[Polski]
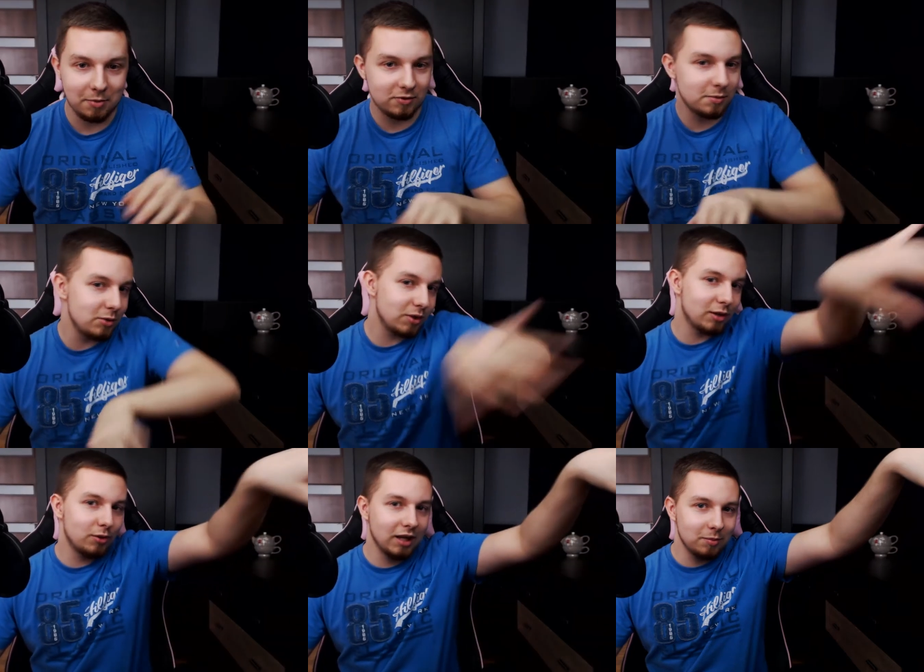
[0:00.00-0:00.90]
najpierw zmienił
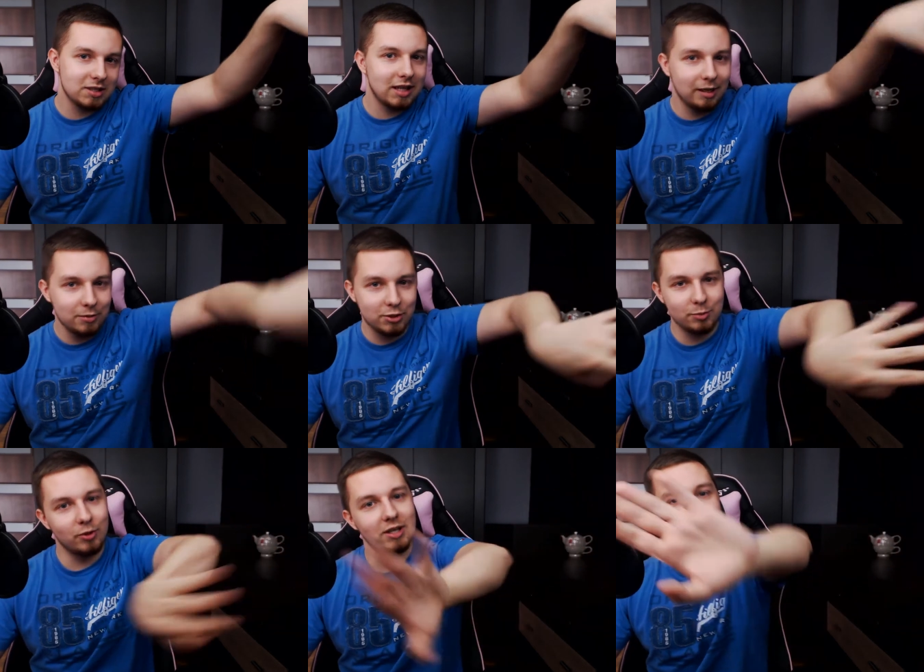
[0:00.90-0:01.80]
kierunek, myślałem, że
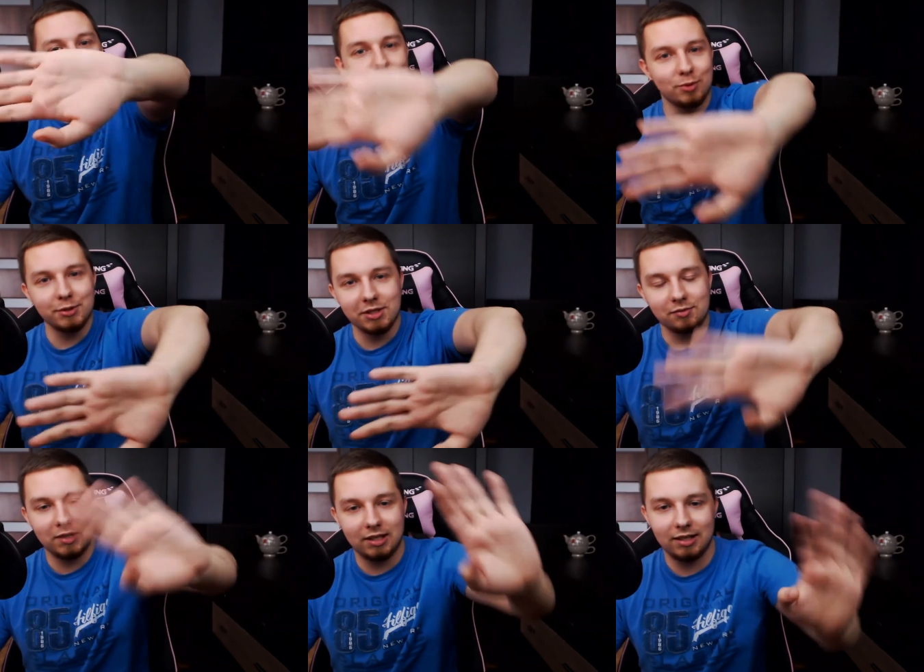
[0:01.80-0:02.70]
już mogę się
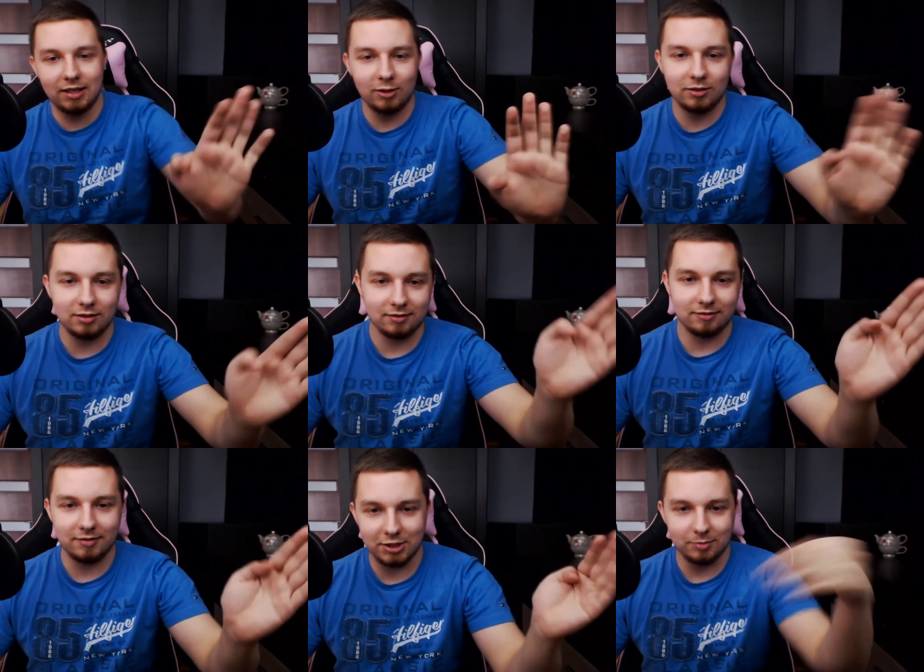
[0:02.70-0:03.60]
obrócić wtedy, a
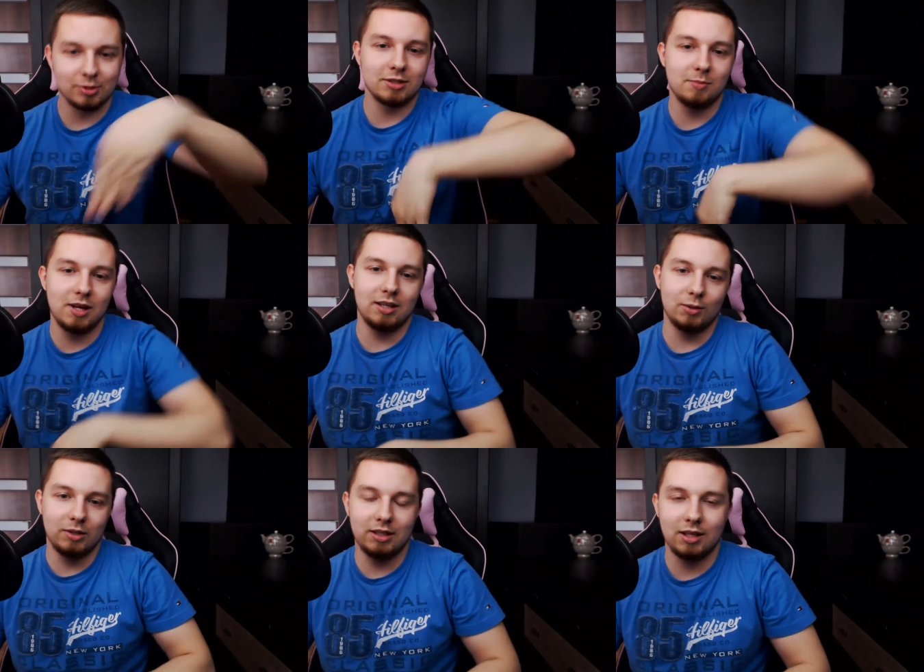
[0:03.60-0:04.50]
on szybko
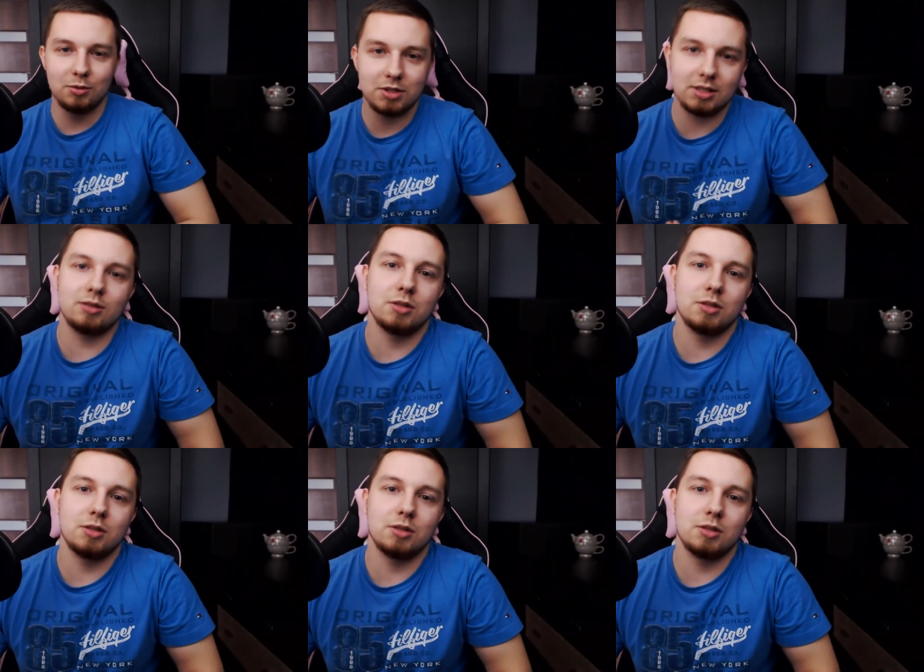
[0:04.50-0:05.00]
zmienił i ja już nie